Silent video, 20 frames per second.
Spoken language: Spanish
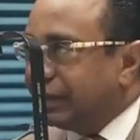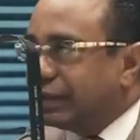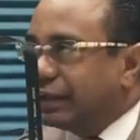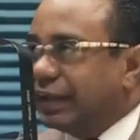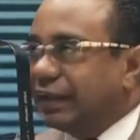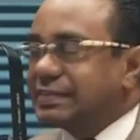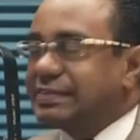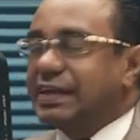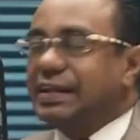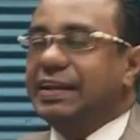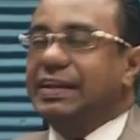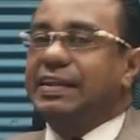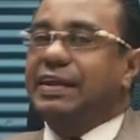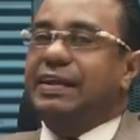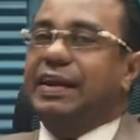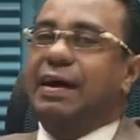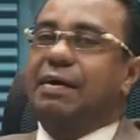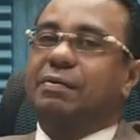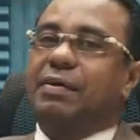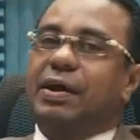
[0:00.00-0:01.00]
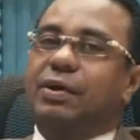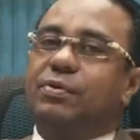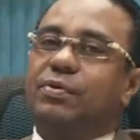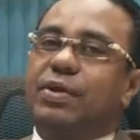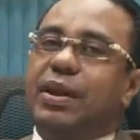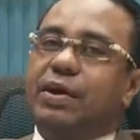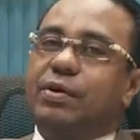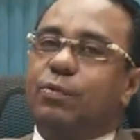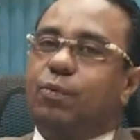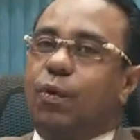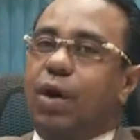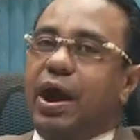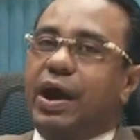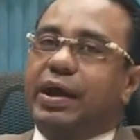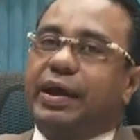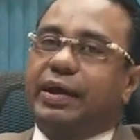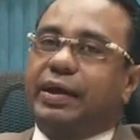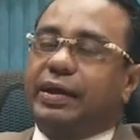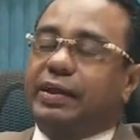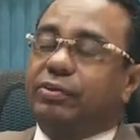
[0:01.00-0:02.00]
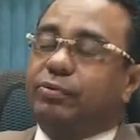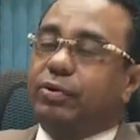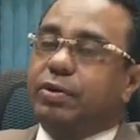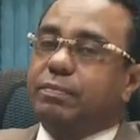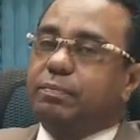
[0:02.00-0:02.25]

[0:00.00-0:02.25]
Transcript: que ese líder habla en un lenguaje que no